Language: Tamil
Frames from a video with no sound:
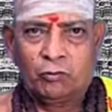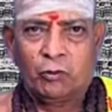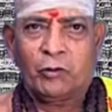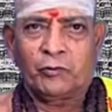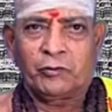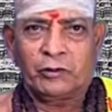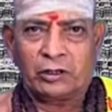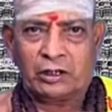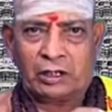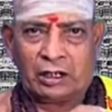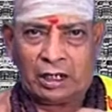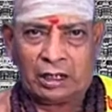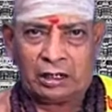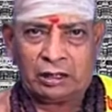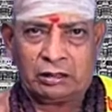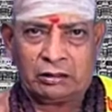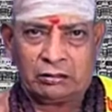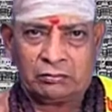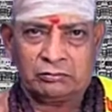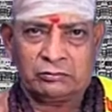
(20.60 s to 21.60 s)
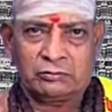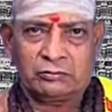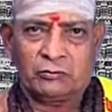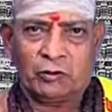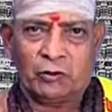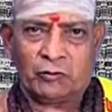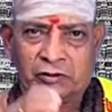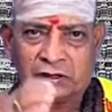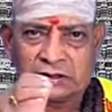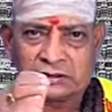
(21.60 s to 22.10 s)
ஒவ்வொரு நாளும்
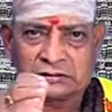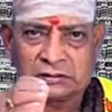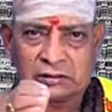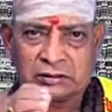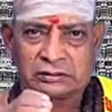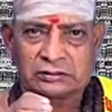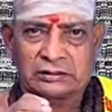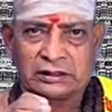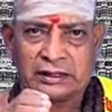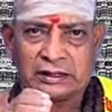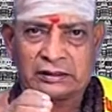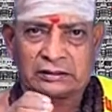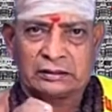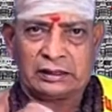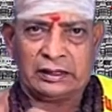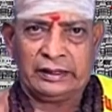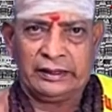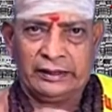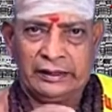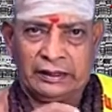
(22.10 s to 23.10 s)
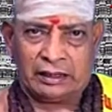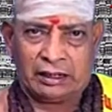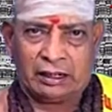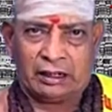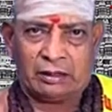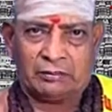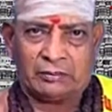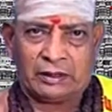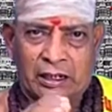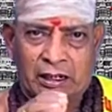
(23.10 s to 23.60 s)
ஒவ்வொரு திருத்தலத்தை
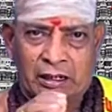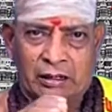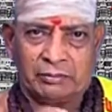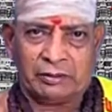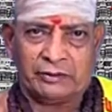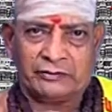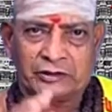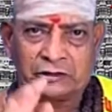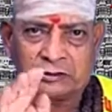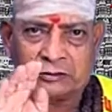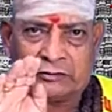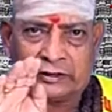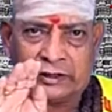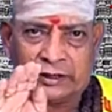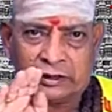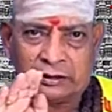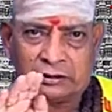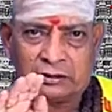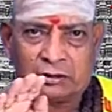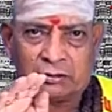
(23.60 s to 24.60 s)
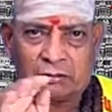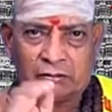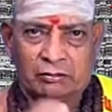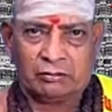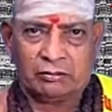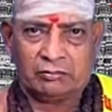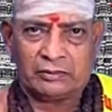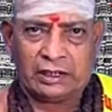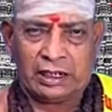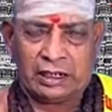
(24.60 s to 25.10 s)
நாம் அனுபவித்து
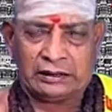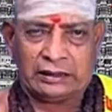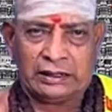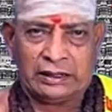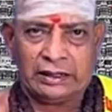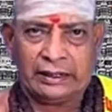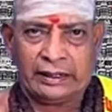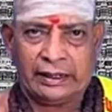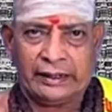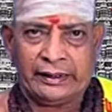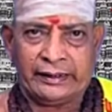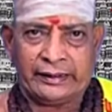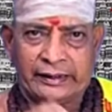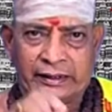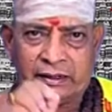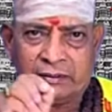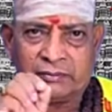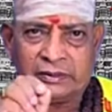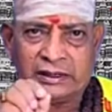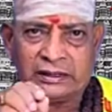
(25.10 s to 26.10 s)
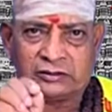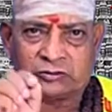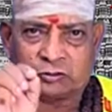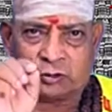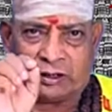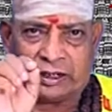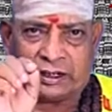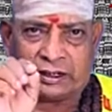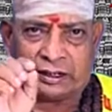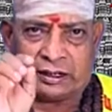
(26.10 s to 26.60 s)
வருகின்றோம் அதை ஏஎம்என்
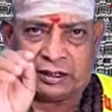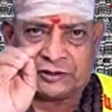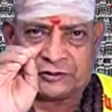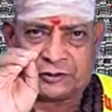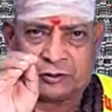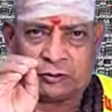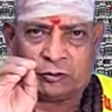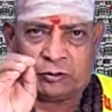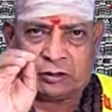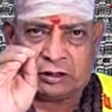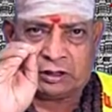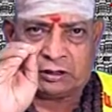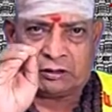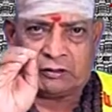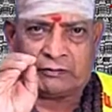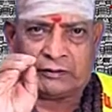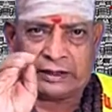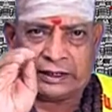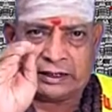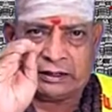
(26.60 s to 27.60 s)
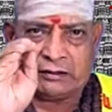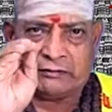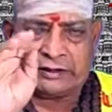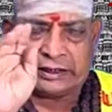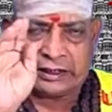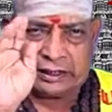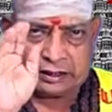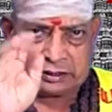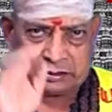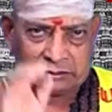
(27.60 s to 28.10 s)
தொலைக்காட்சி உங்களுக்கு வழங்கி
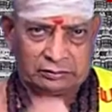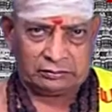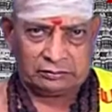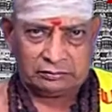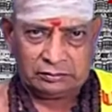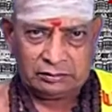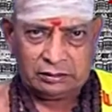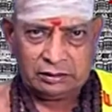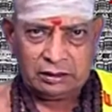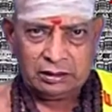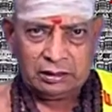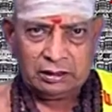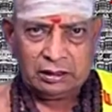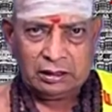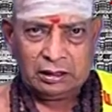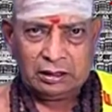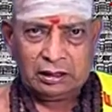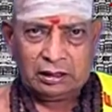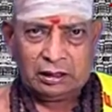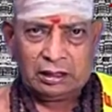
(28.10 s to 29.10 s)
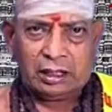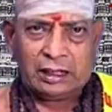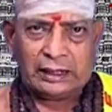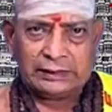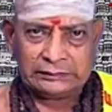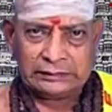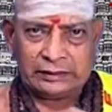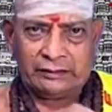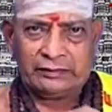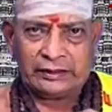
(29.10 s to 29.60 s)
வருகிறது
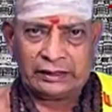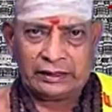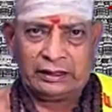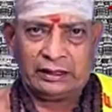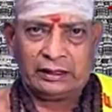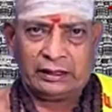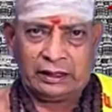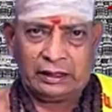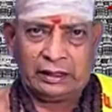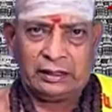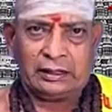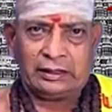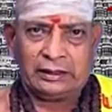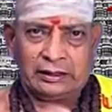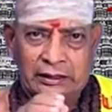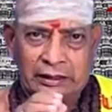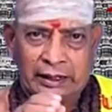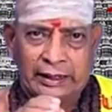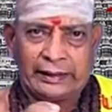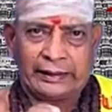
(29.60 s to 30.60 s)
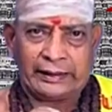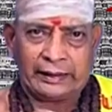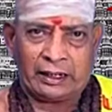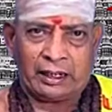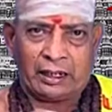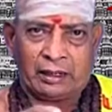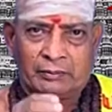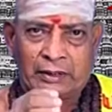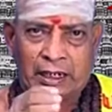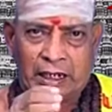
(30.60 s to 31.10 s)
அந்த வகையிலே இன்றைக்கு
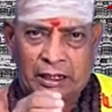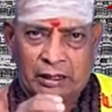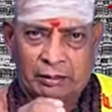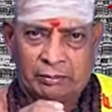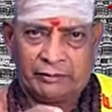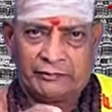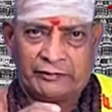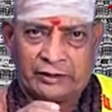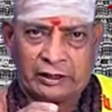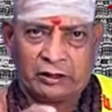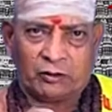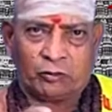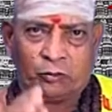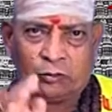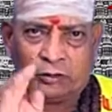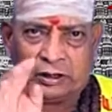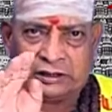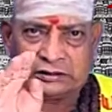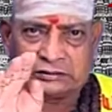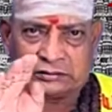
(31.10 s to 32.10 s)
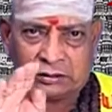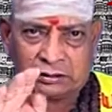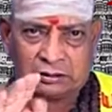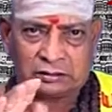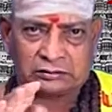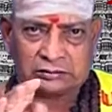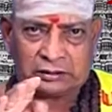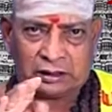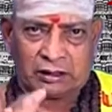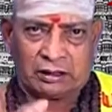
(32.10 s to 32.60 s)
நாம் அனுபவிக்கக்கூடிய
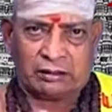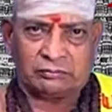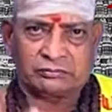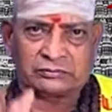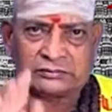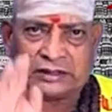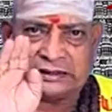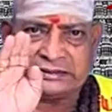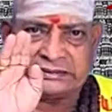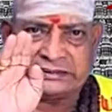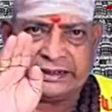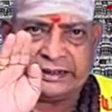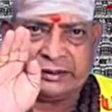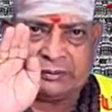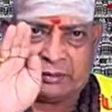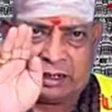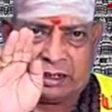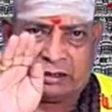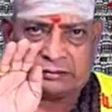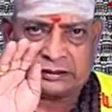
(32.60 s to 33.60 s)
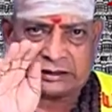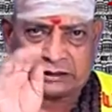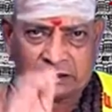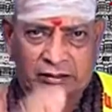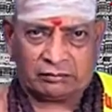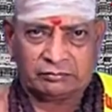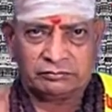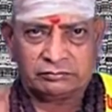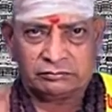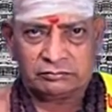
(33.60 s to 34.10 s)
திருத்தலம் தஞ்சை
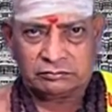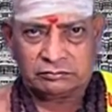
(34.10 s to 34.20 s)
மாவட்டம்